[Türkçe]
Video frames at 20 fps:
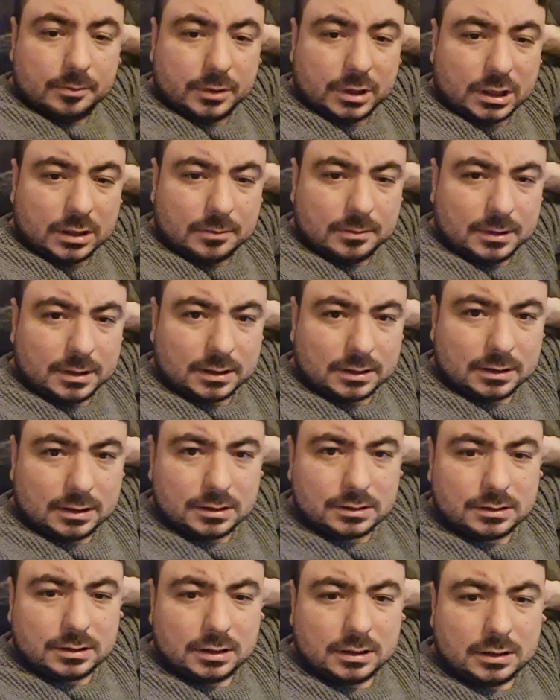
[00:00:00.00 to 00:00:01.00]
Merhaba
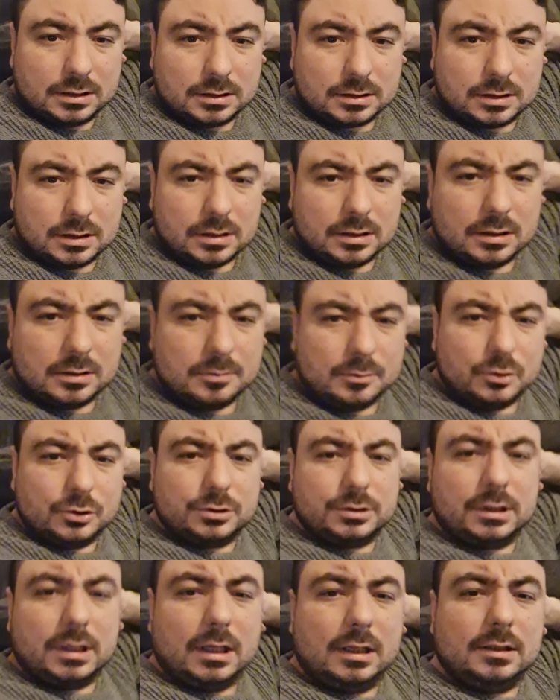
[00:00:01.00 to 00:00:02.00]
arkadaşlar, kanalıma
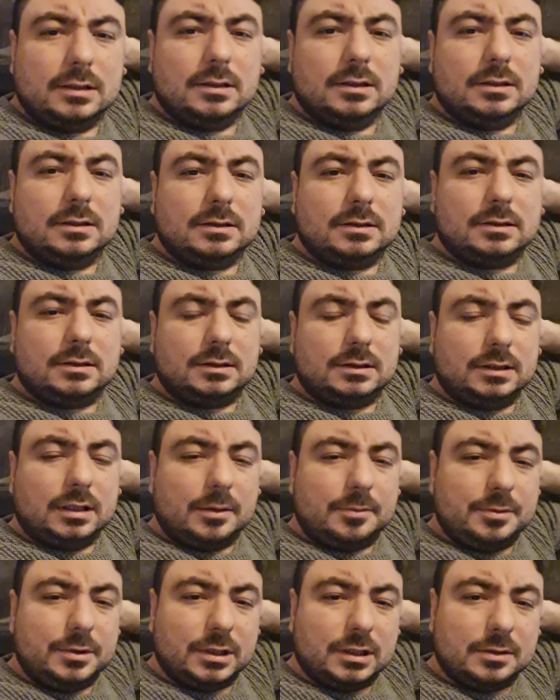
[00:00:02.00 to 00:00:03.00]
hoş geldiniz.
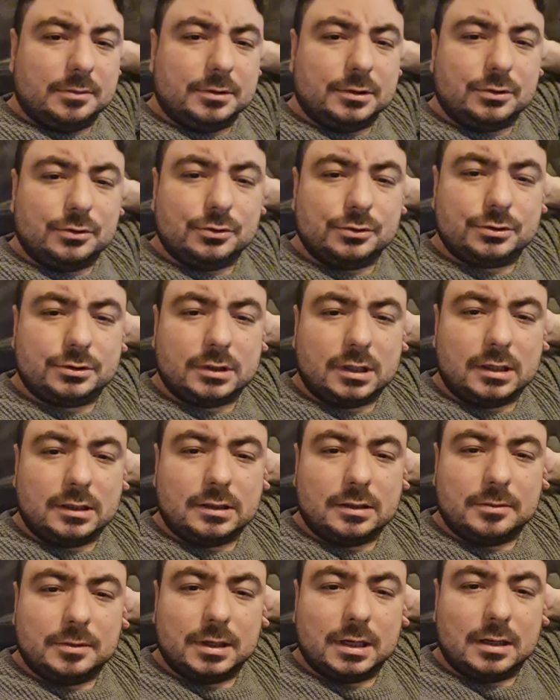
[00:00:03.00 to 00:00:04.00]
Yepyeni bir
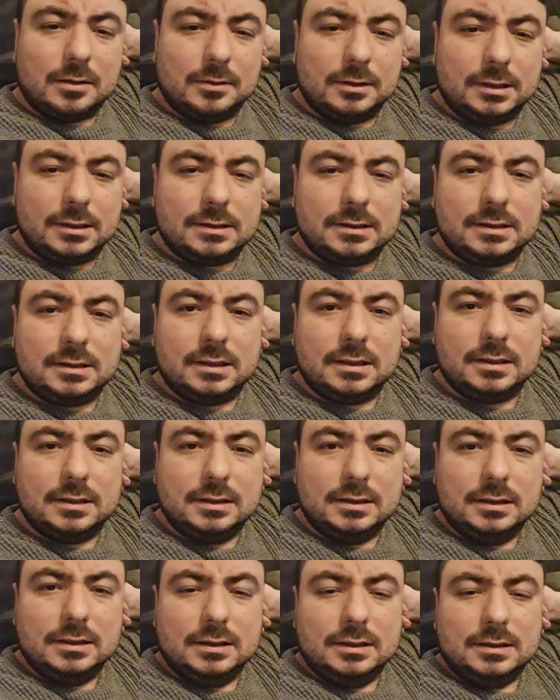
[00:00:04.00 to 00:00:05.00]
hüsranla beraberiz yine.
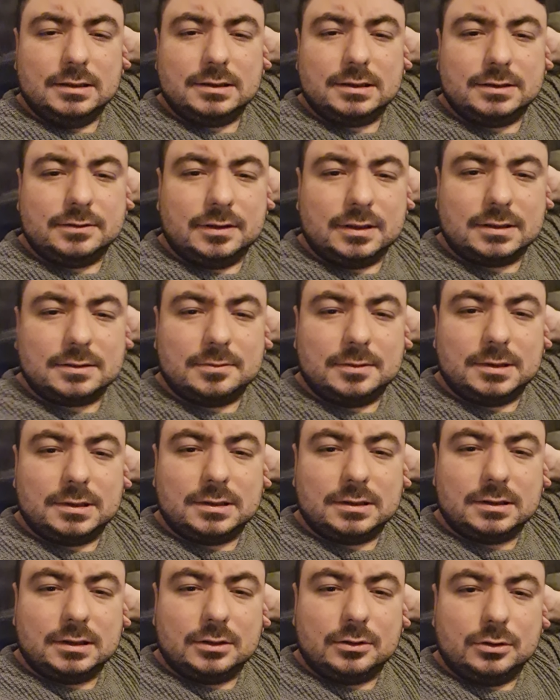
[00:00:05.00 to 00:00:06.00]
Sivas
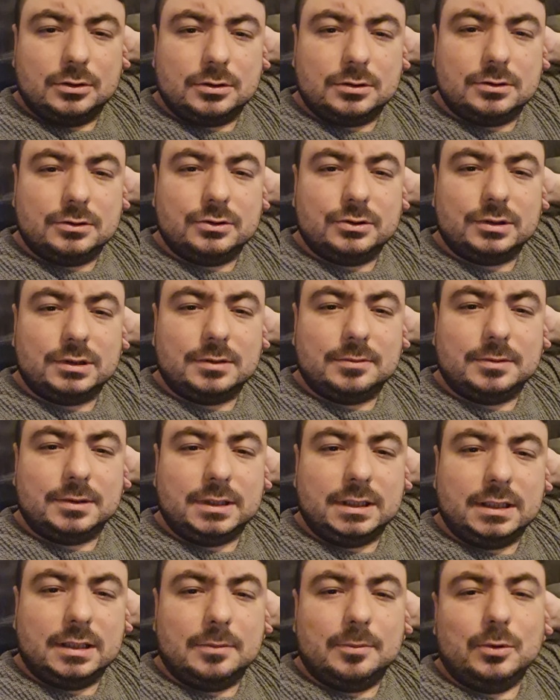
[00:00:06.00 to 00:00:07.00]
maçında gördüğünüz gibi
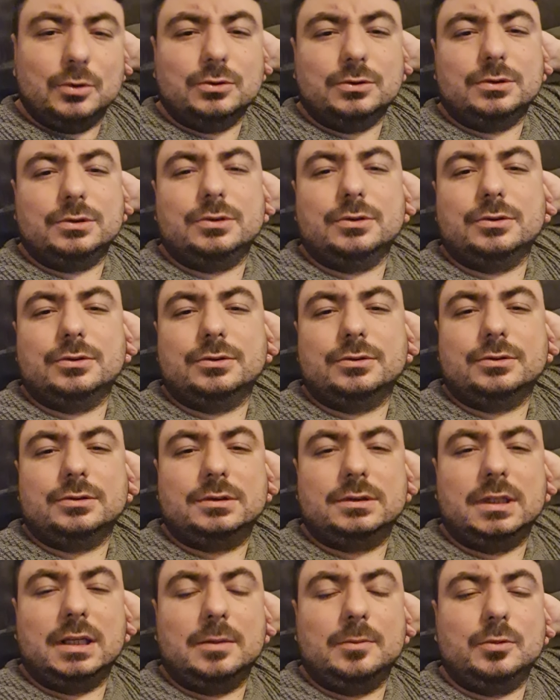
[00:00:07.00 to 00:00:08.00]
yine
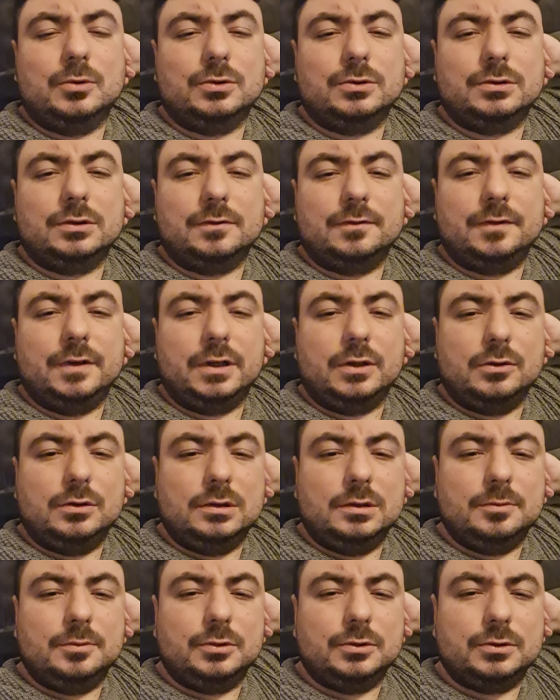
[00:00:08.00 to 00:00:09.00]
pozisyonsuz. Tek pozisyon
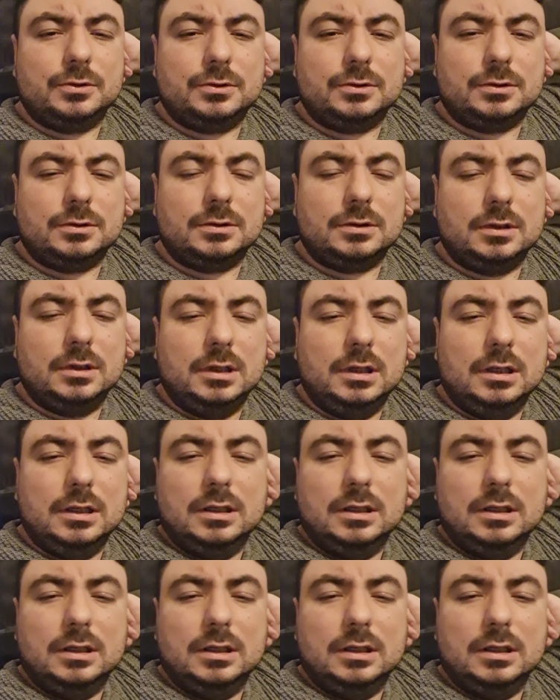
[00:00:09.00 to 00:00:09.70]
Fegoli'nin pozisyonu.